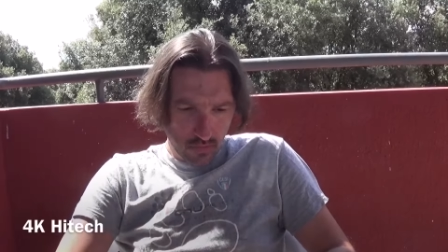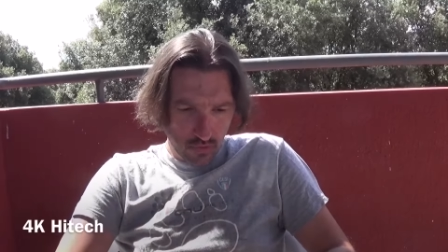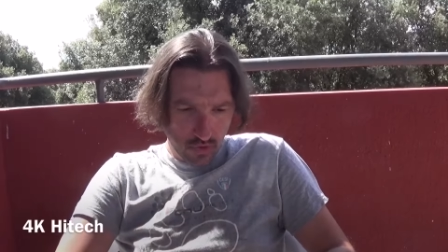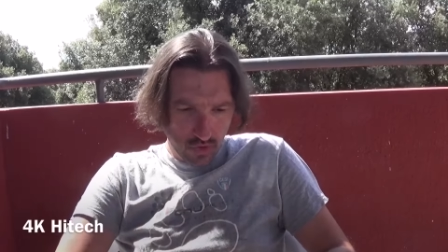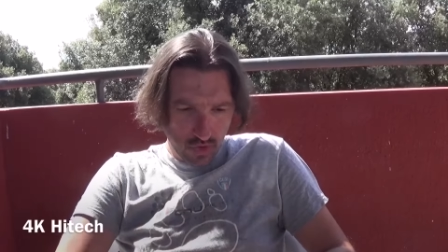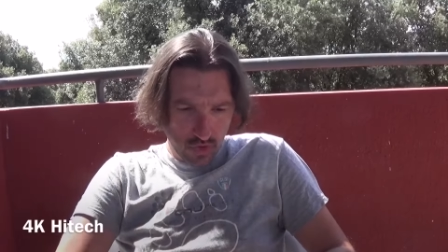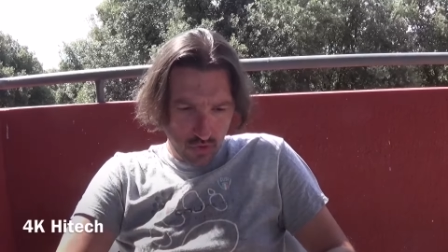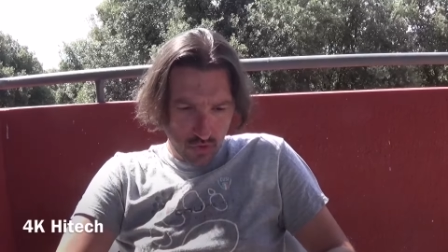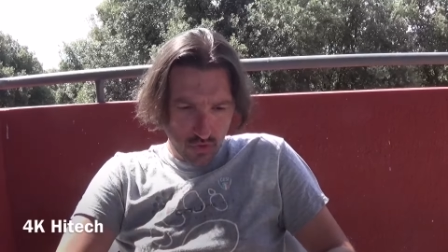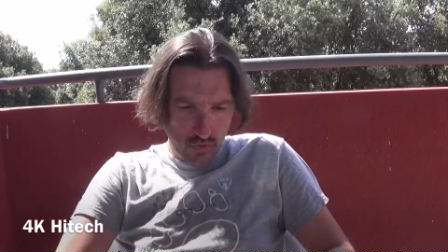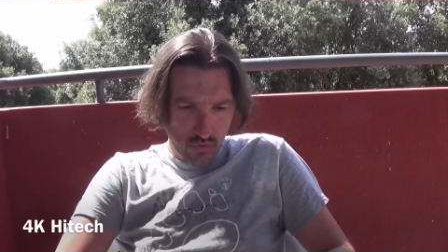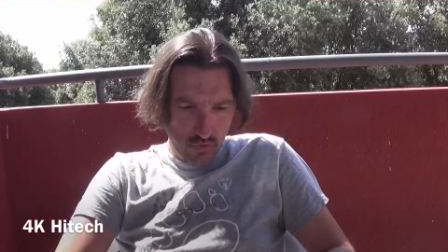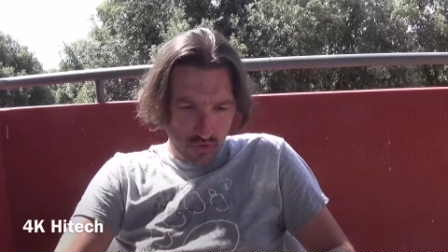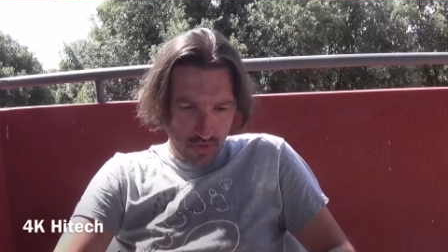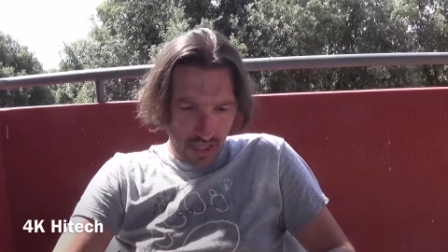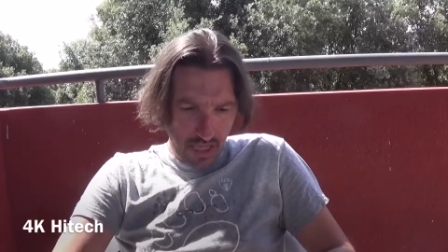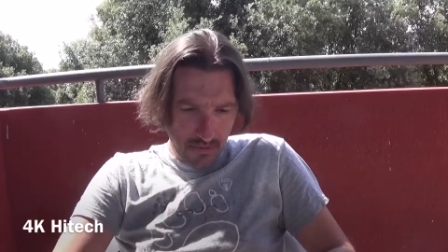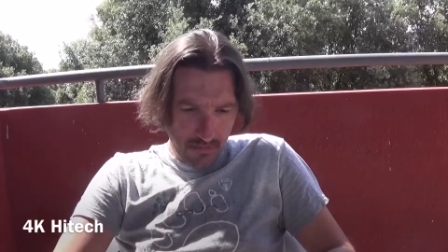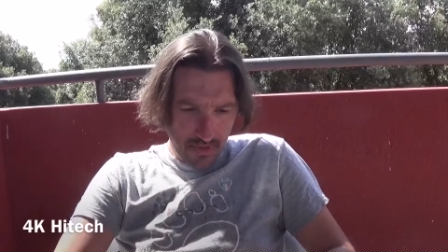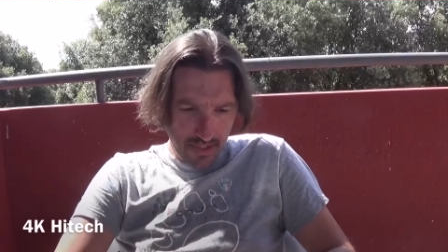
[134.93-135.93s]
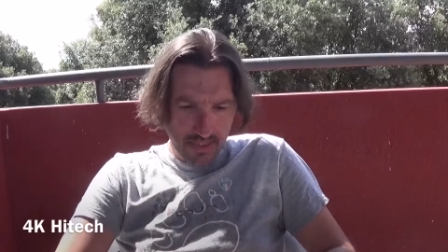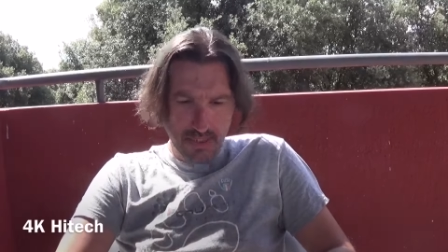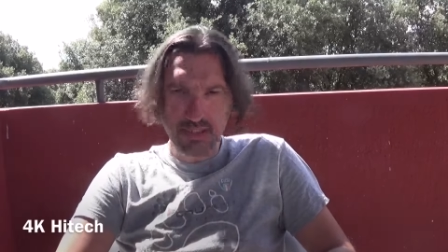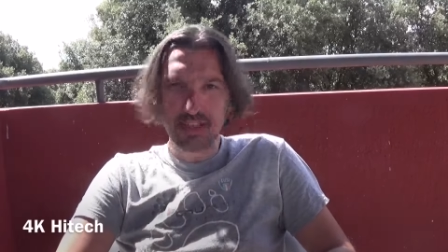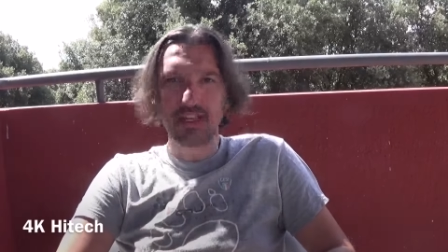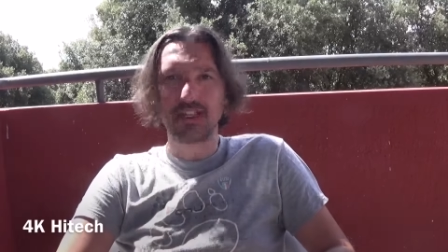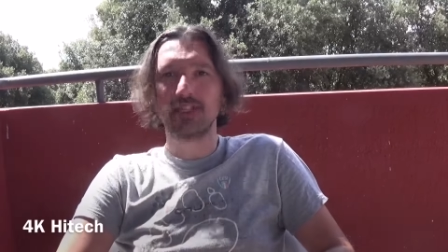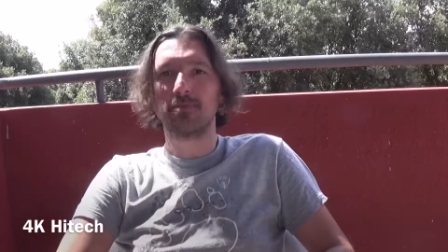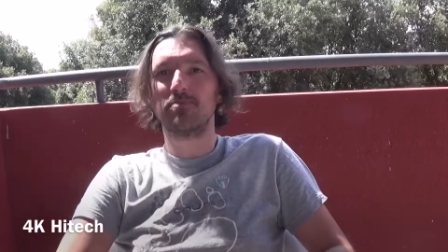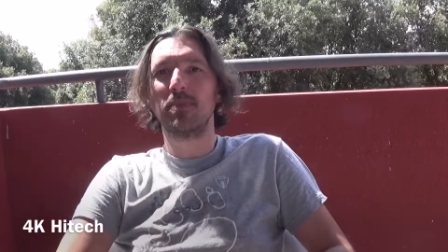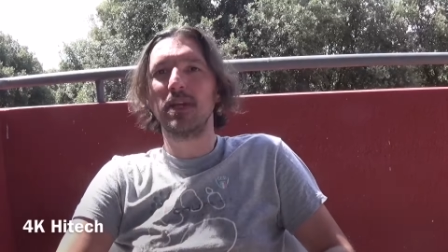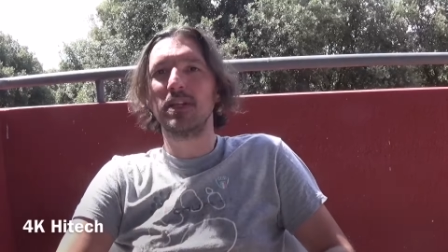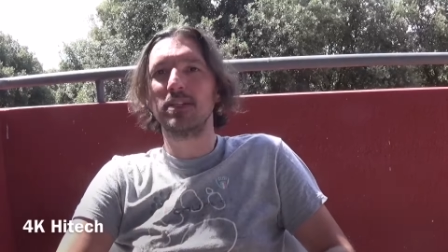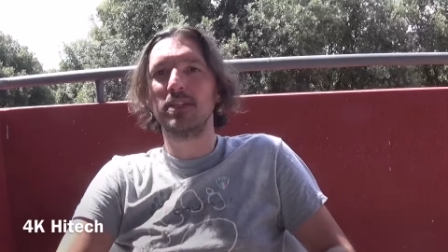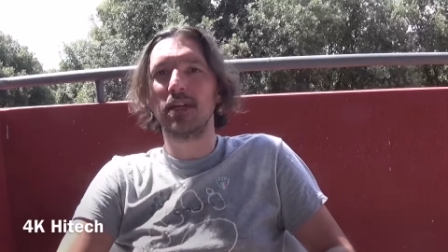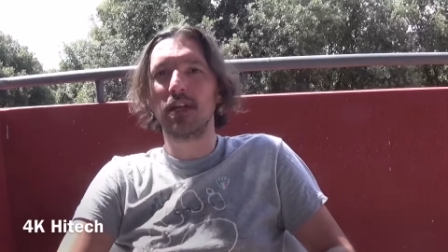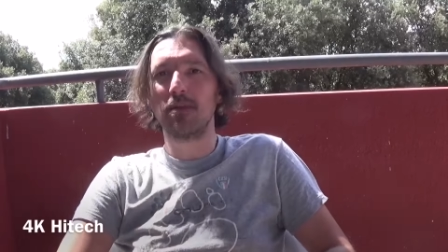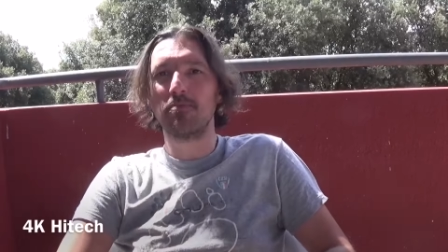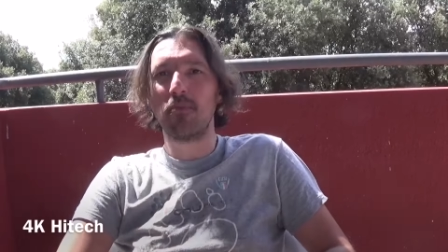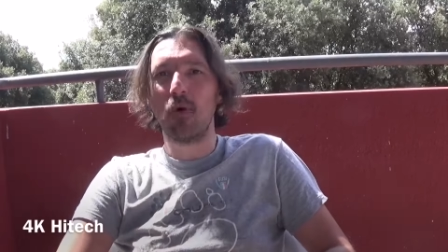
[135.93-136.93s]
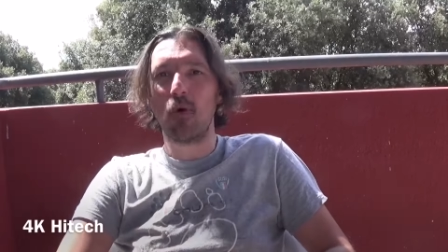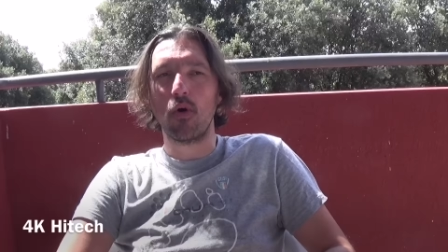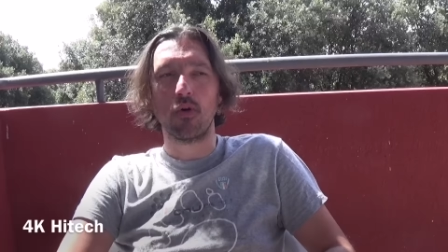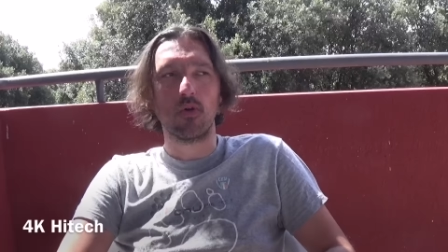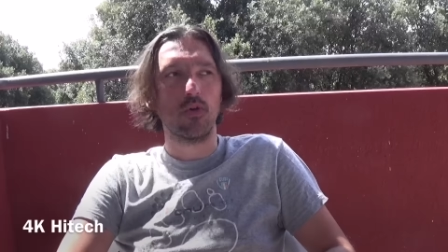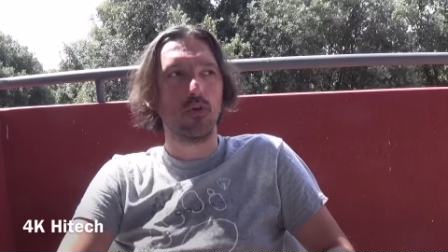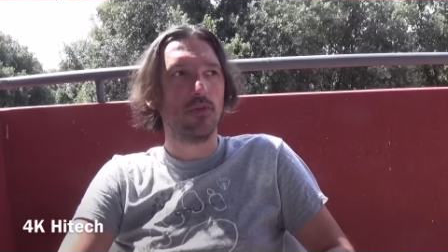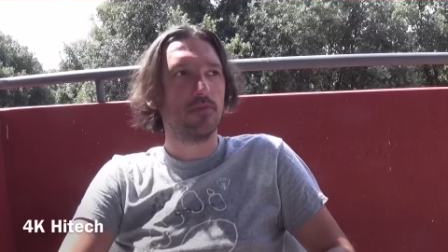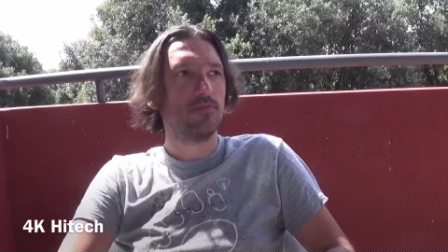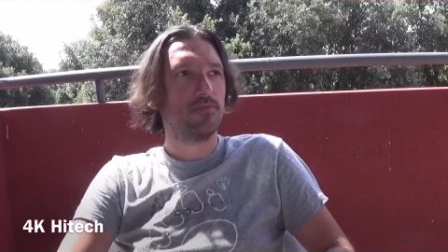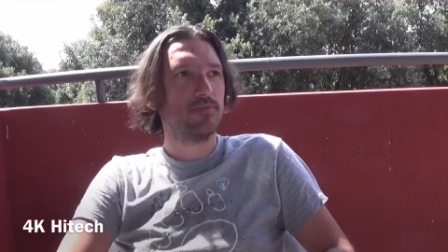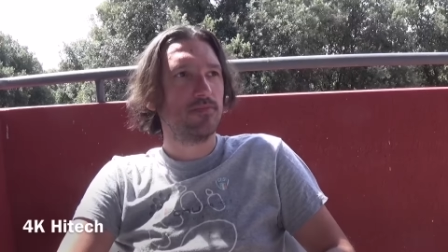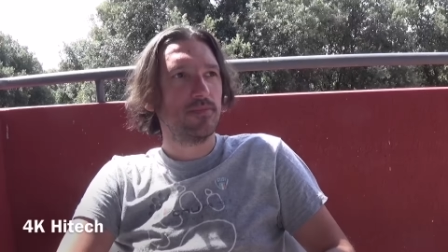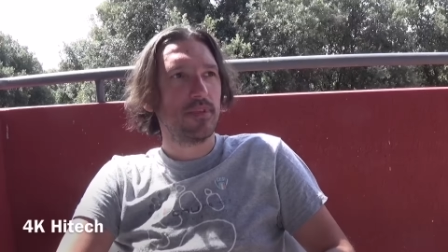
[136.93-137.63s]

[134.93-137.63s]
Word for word: consiglio su un tablet da spendere poco